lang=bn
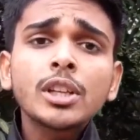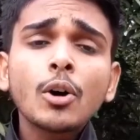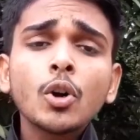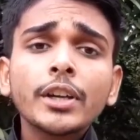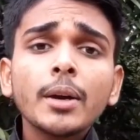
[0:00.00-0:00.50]
কথা
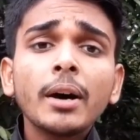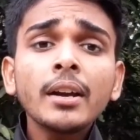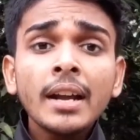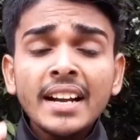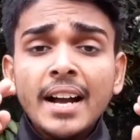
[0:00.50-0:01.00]
হলো কি এবার
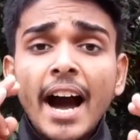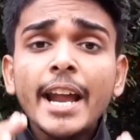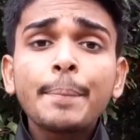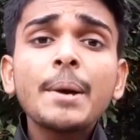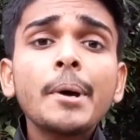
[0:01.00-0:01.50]

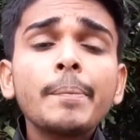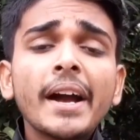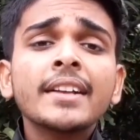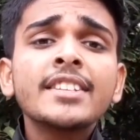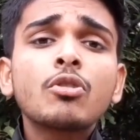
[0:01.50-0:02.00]
আরপিএফ এর
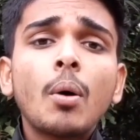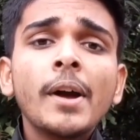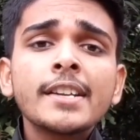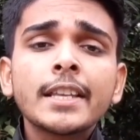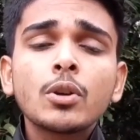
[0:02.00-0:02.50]
ভ্যাকেন্সি
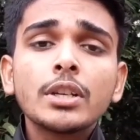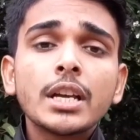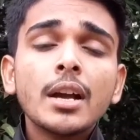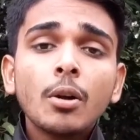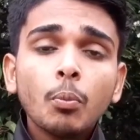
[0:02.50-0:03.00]
কবে আসতে
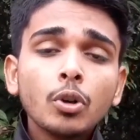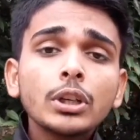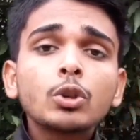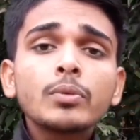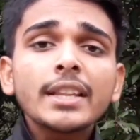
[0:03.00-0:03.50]
চলেছে
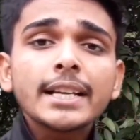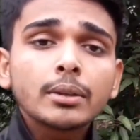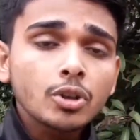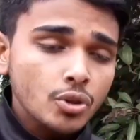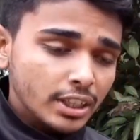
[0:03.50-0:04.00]
বন্ধুরা তোমরা
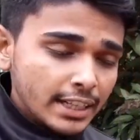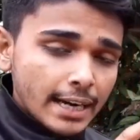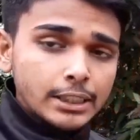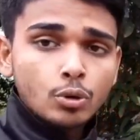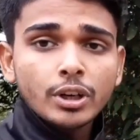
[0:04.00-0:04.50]
দেখতে পাচ্ছ
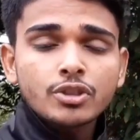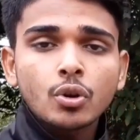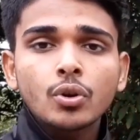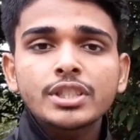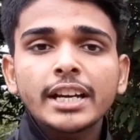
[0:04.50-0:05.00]
স্ক্রিনে একটা নোটিশ
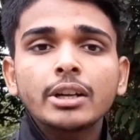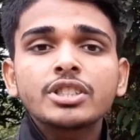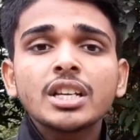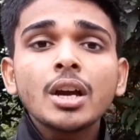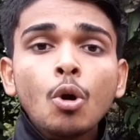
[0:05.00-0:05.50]
শো করছে এটা
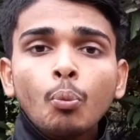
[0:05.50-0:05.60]
হচ্ছে